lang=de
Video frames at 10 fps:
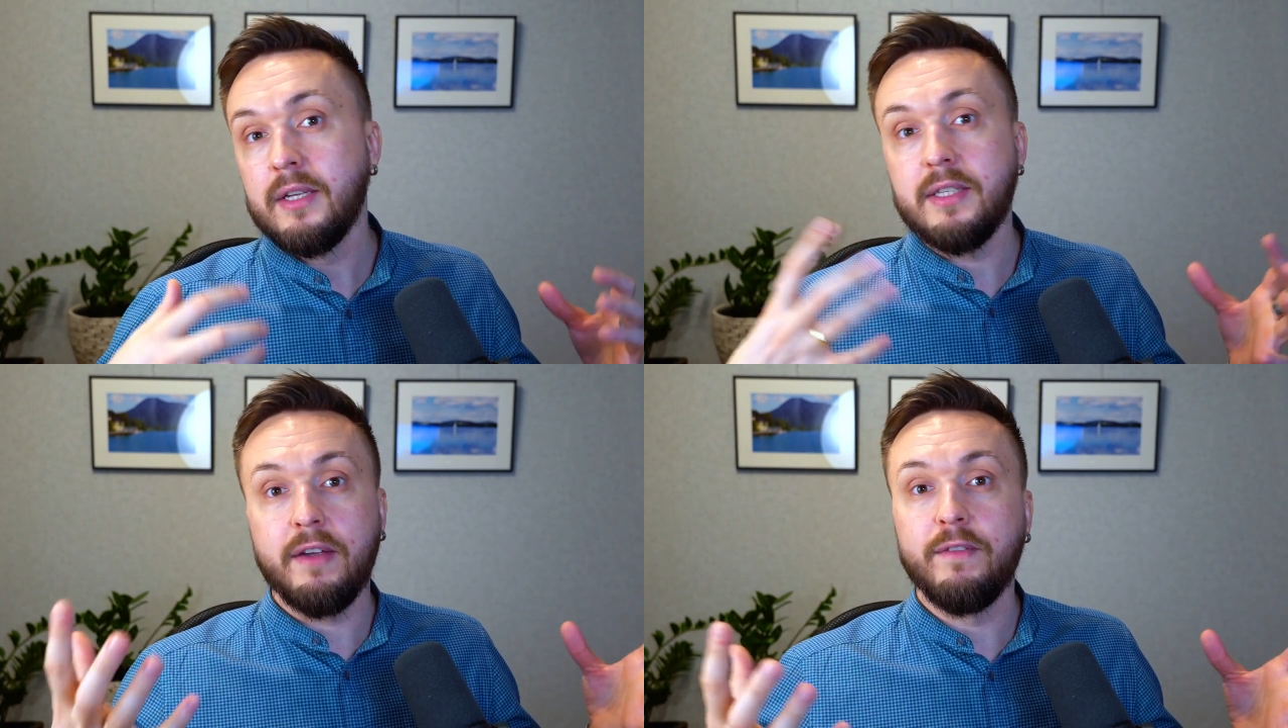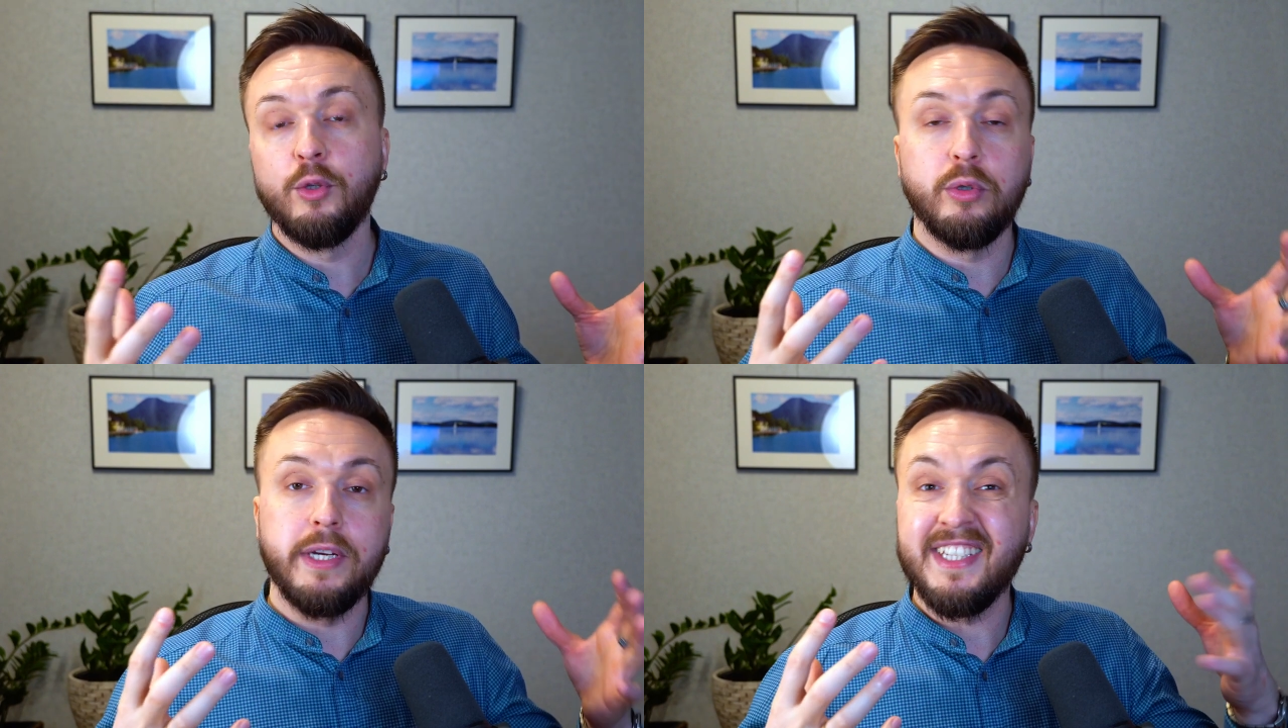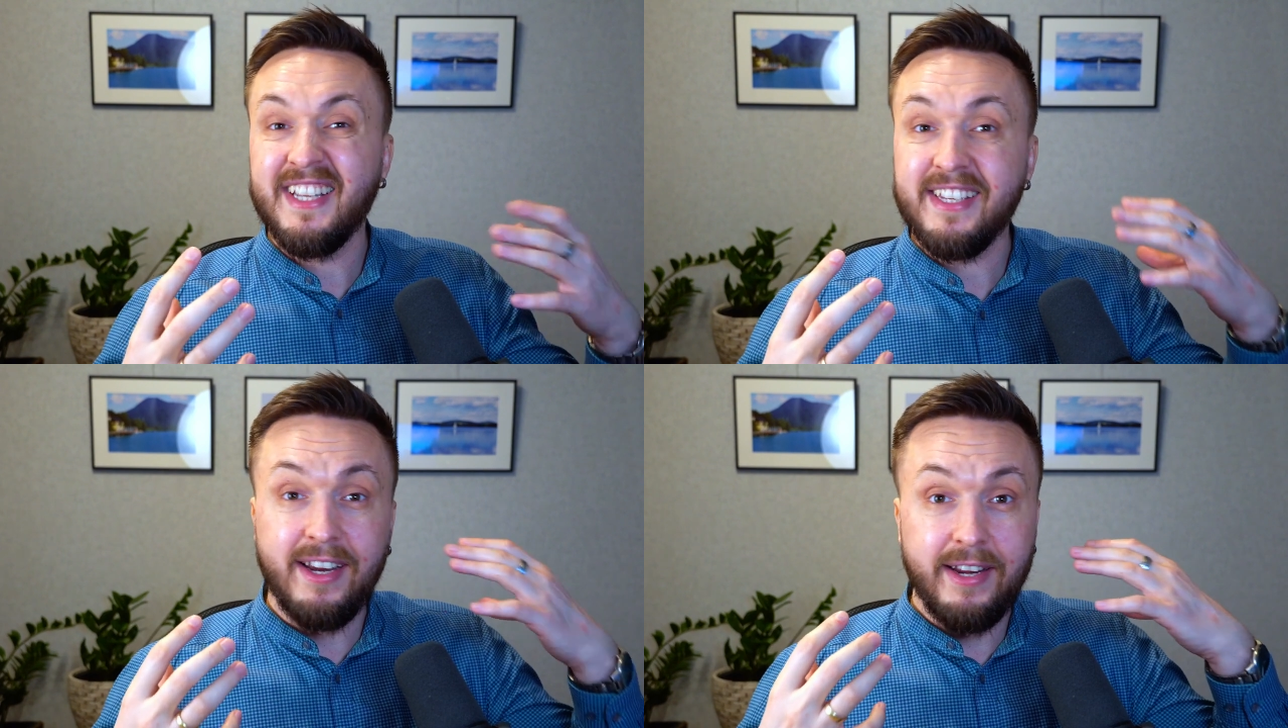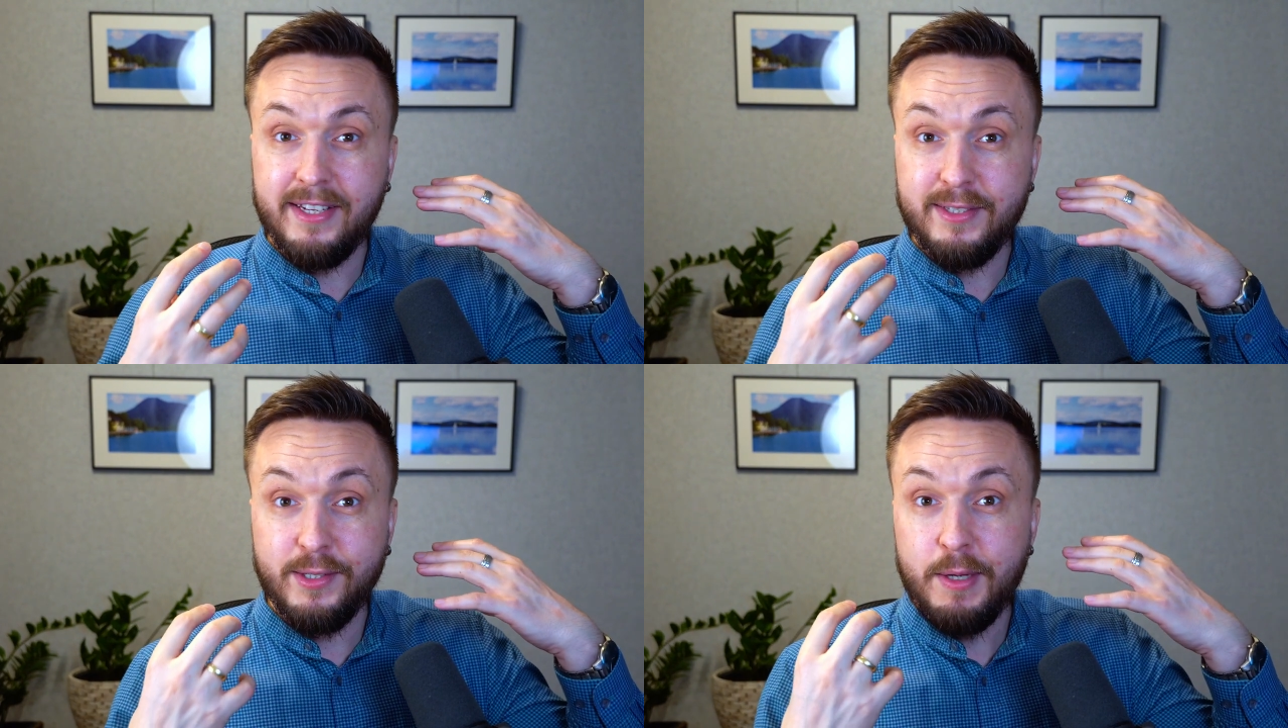Sagen wir, du trägst als
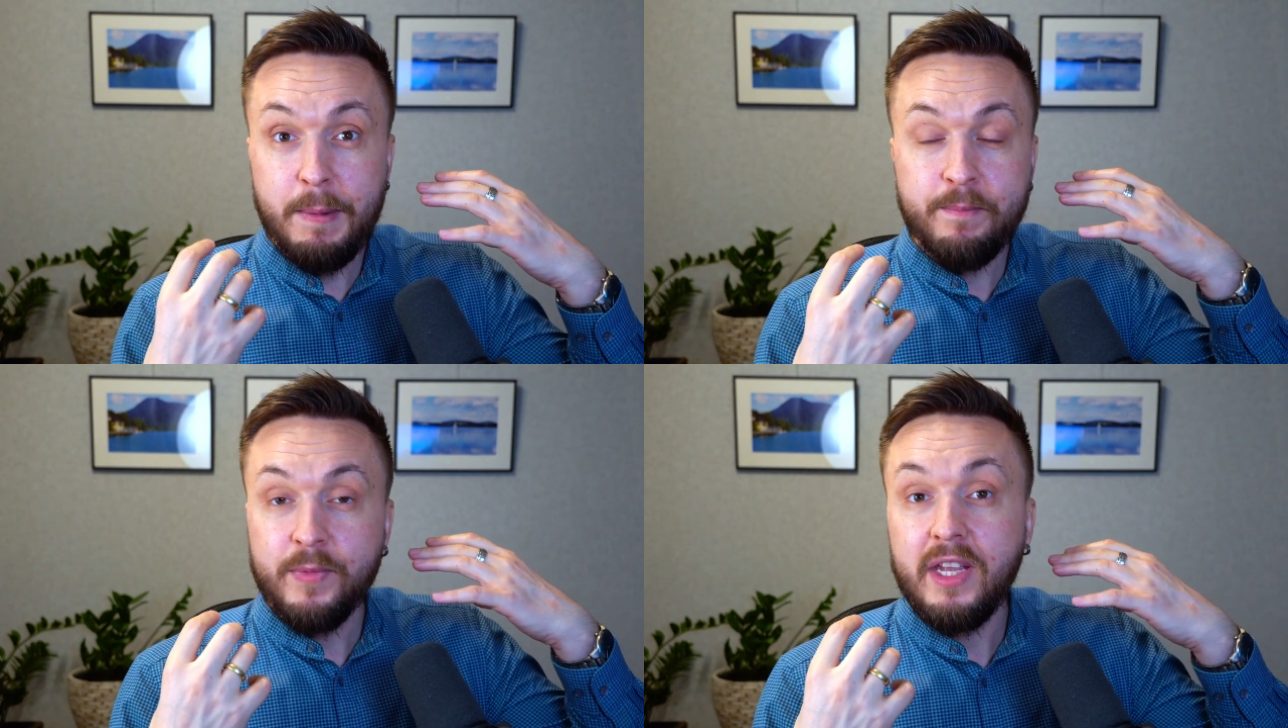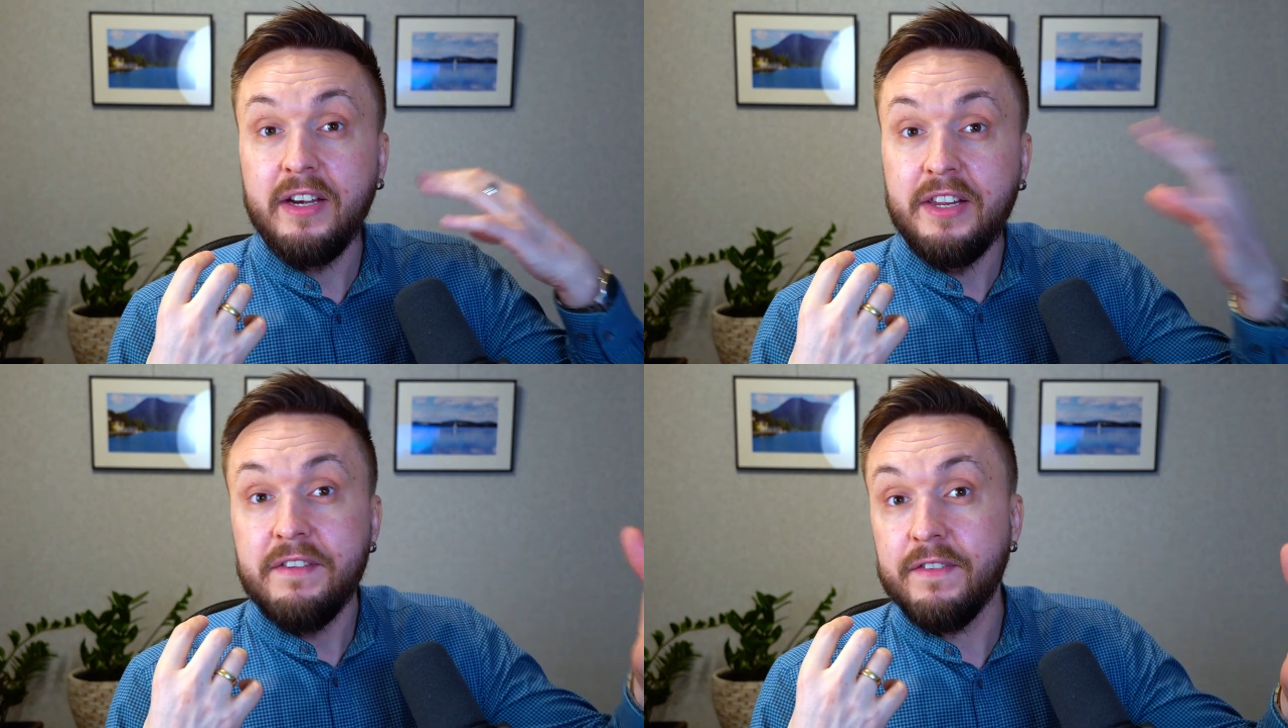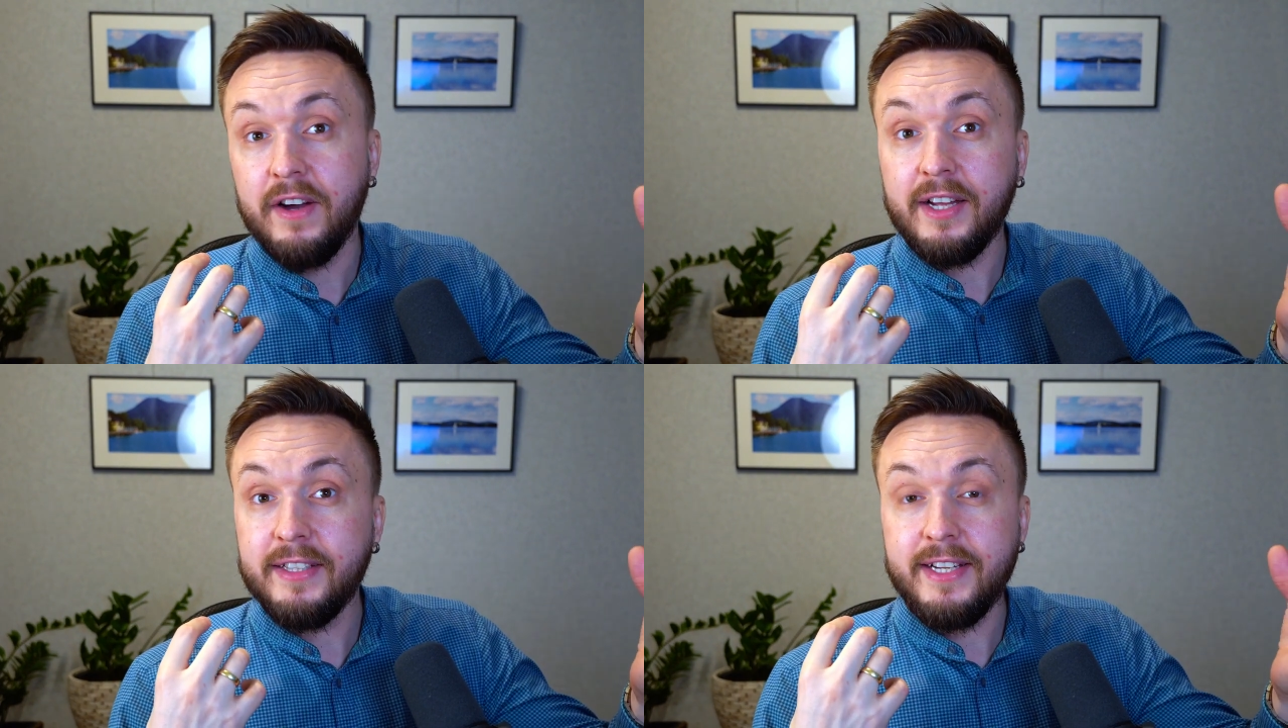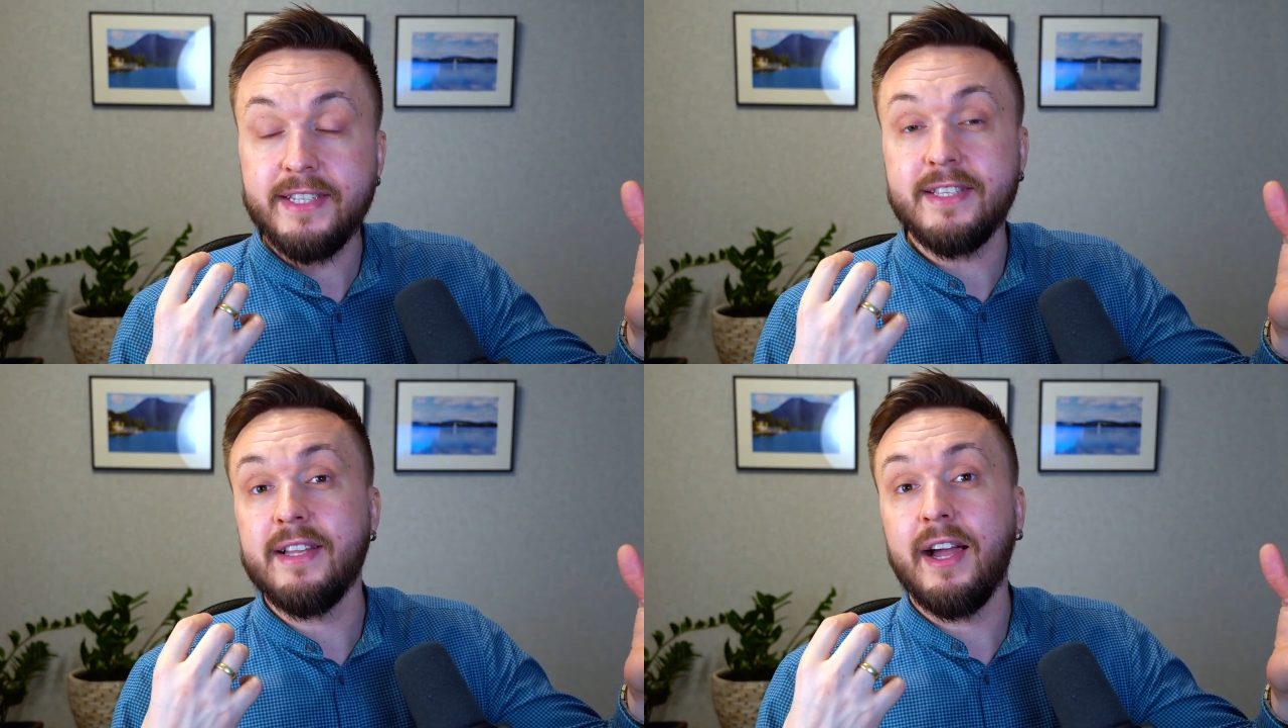allererstes
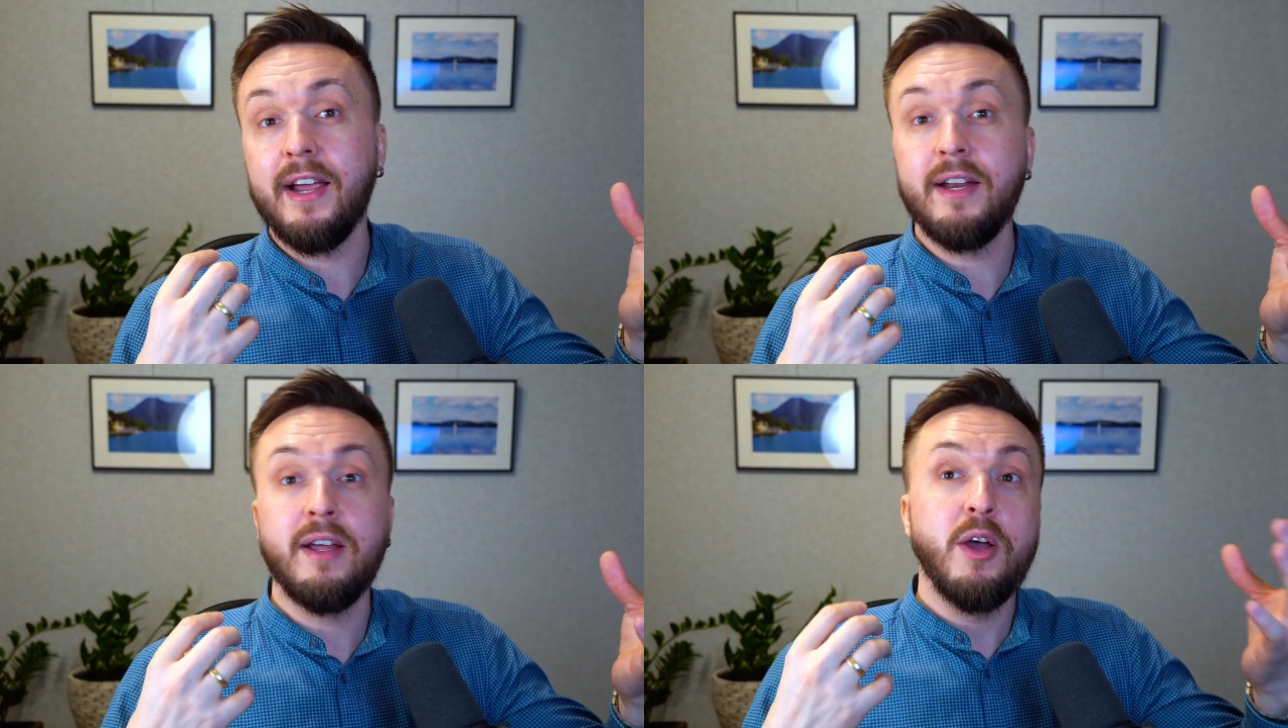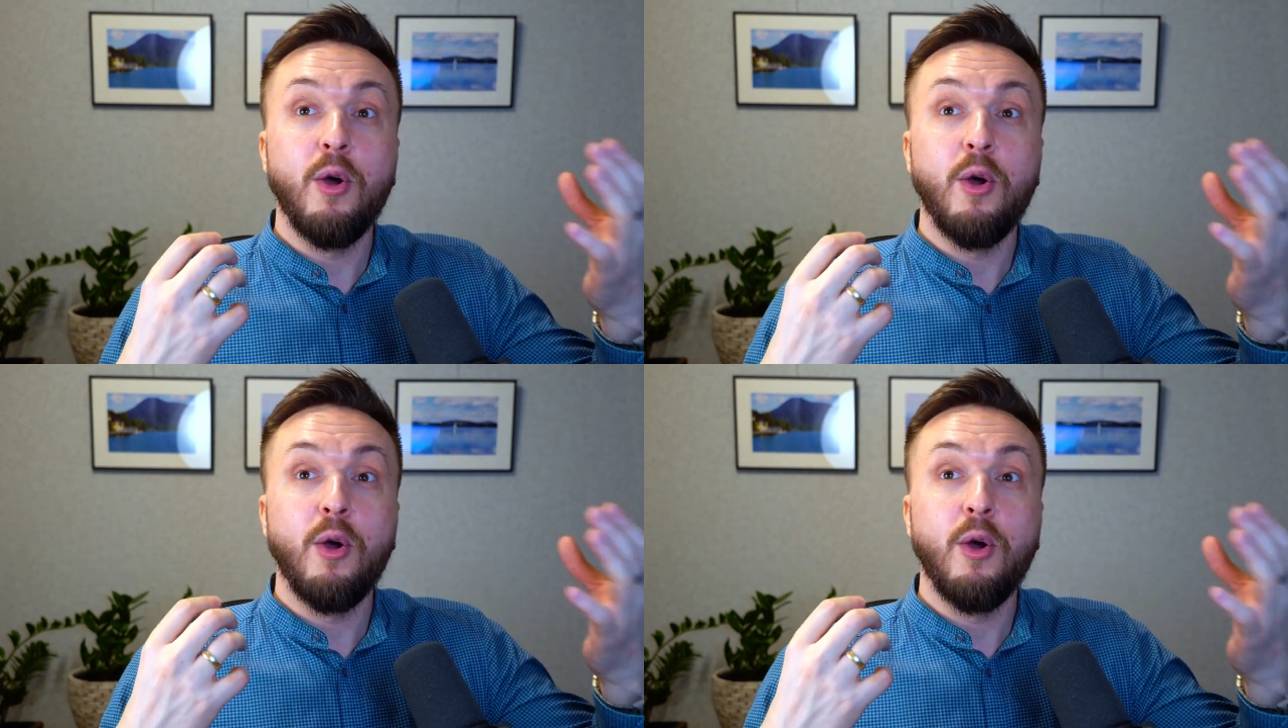Lieferadressen ein